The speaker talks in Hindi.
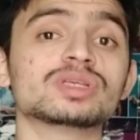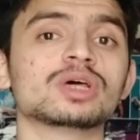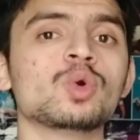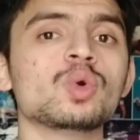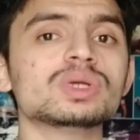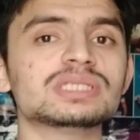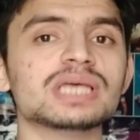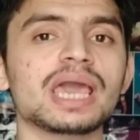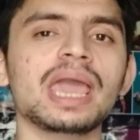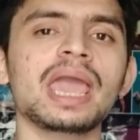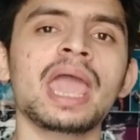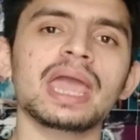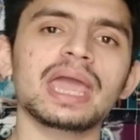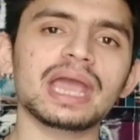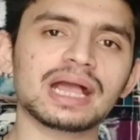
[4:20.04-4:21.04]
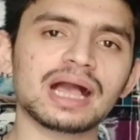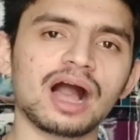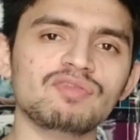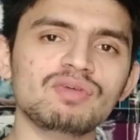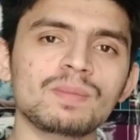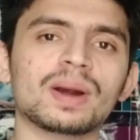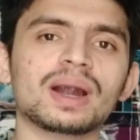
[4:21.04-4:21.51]
ज़रूर से एक
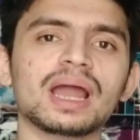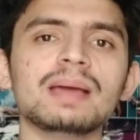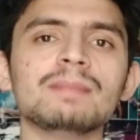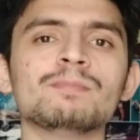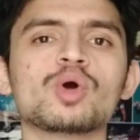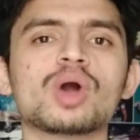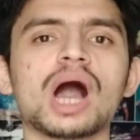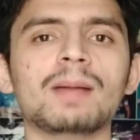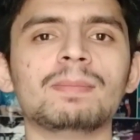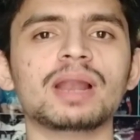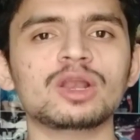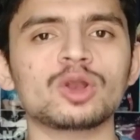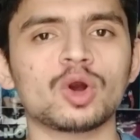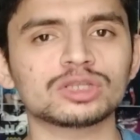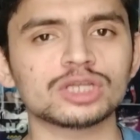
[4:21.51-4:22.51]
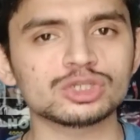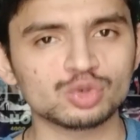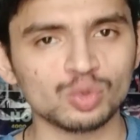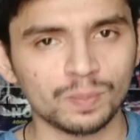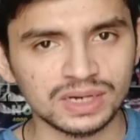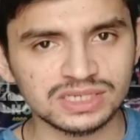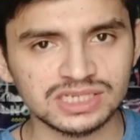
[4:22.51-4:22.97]
काफ़ी बड़ा एक मुकाबला नॉर्दर्न
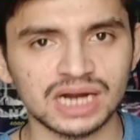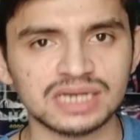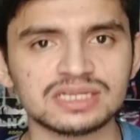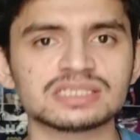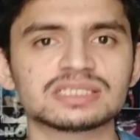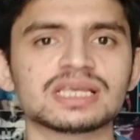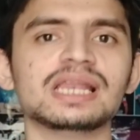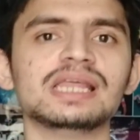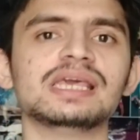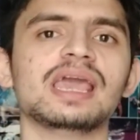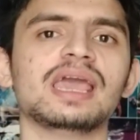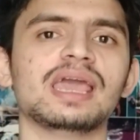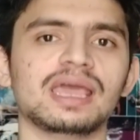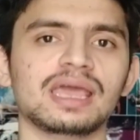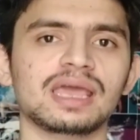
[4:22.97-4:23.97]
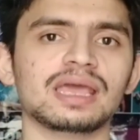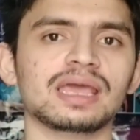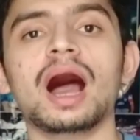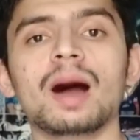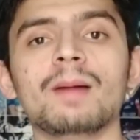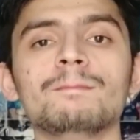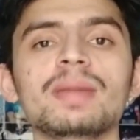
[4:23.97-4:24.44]
सुपर चार्जर्स के लिए
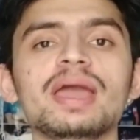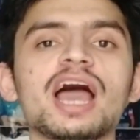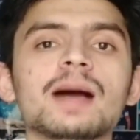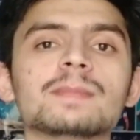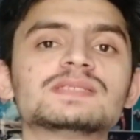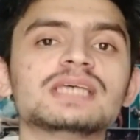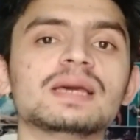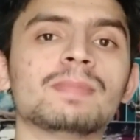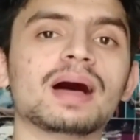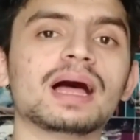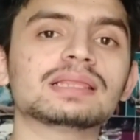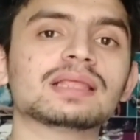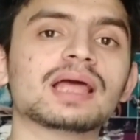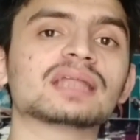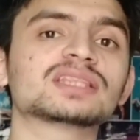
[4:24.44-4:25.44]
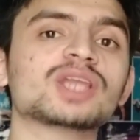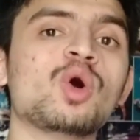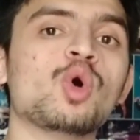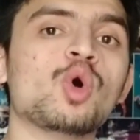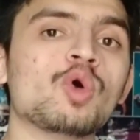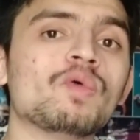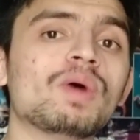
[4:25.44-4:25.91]
अब मैं आपसे बात करता
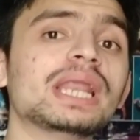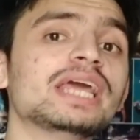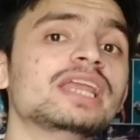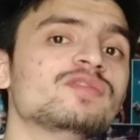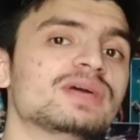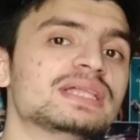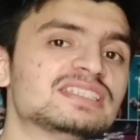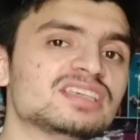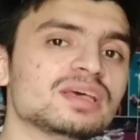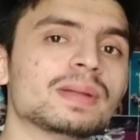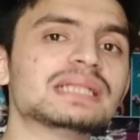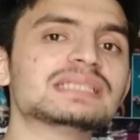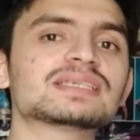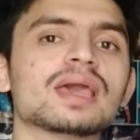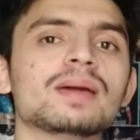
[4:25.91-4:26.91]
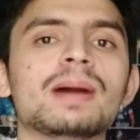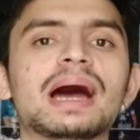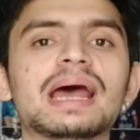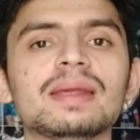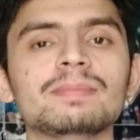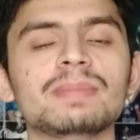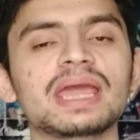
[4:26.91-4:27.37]
हूं ओवल इन्विंसिबल्स के
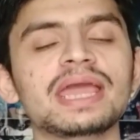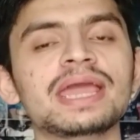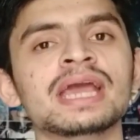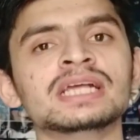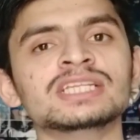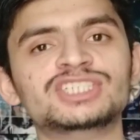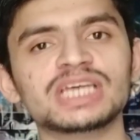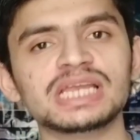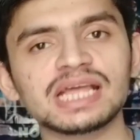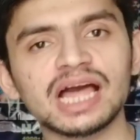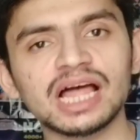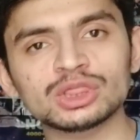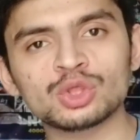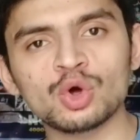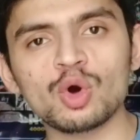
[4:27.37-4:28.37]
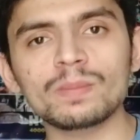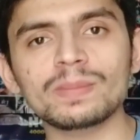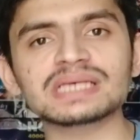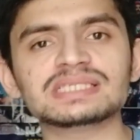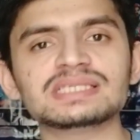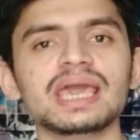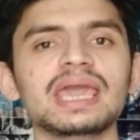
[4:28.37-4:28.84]
बारे में जिनका दो
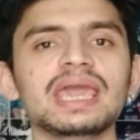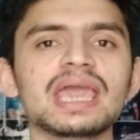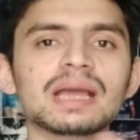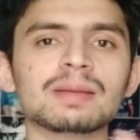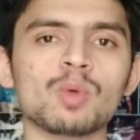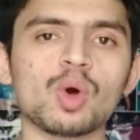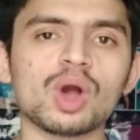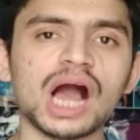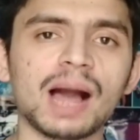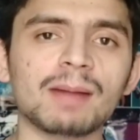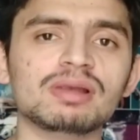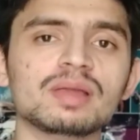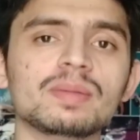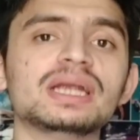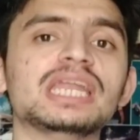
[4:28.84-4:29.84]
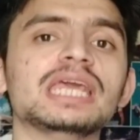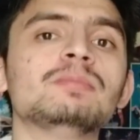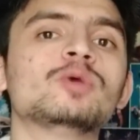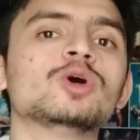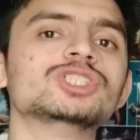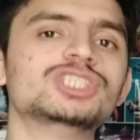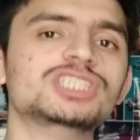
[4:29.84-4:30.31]
में से एक मुकाबले में
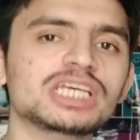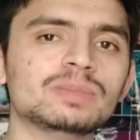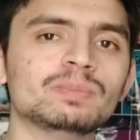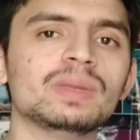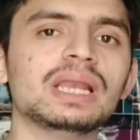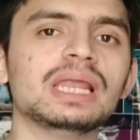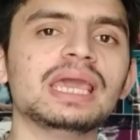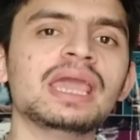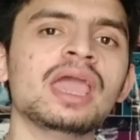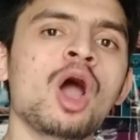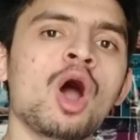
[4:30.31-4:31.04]
टीम को जीत मिली